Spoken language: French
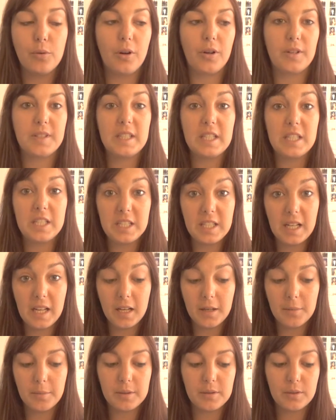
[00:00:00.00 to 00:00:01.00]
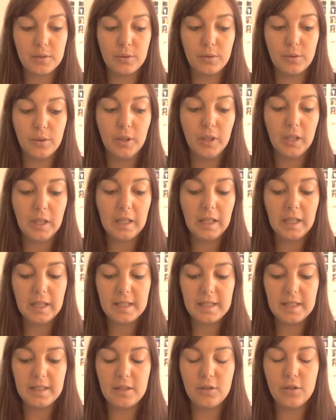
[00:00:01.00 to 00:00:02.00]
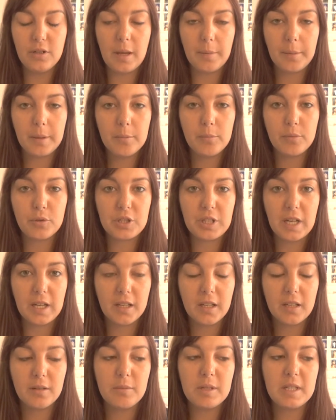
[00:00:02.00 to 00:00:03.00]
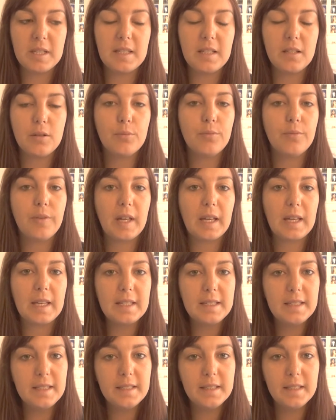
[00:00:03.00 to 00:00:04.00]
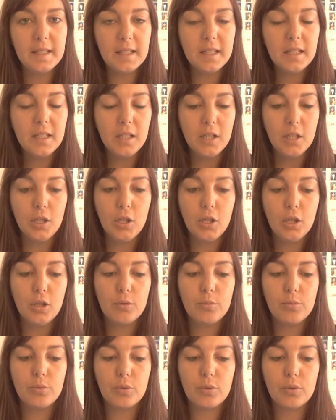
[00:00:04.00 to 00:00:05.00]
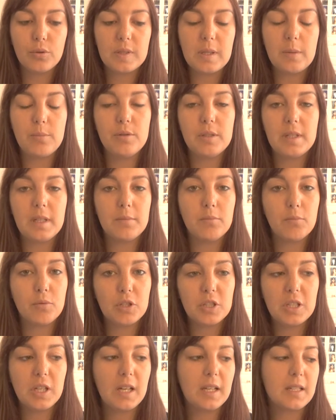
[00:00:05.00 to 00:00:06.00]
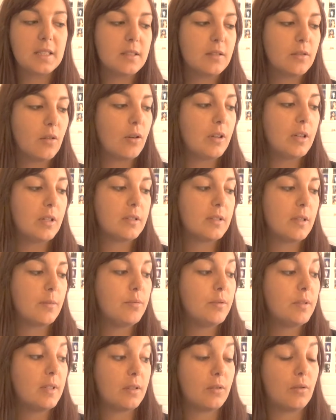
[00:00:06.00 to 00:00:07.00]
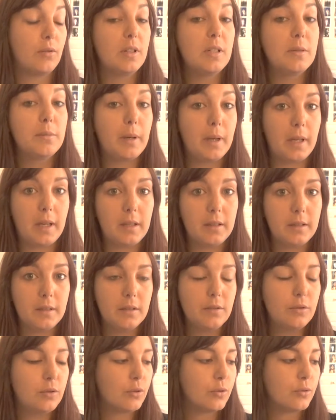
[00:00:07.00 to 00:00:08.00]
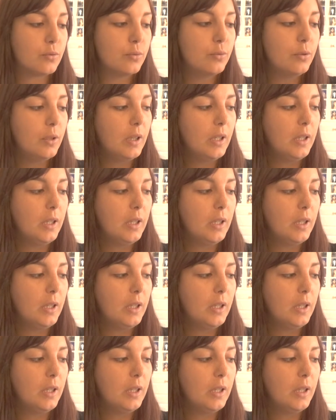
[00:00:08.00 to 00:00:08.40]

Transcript: Alors c'est cher parce que il l'imprime pour chacun, mais j'essaie de me faire éditer pour que ça puisse être moins cher et que ça, puisse être en librairie surtout.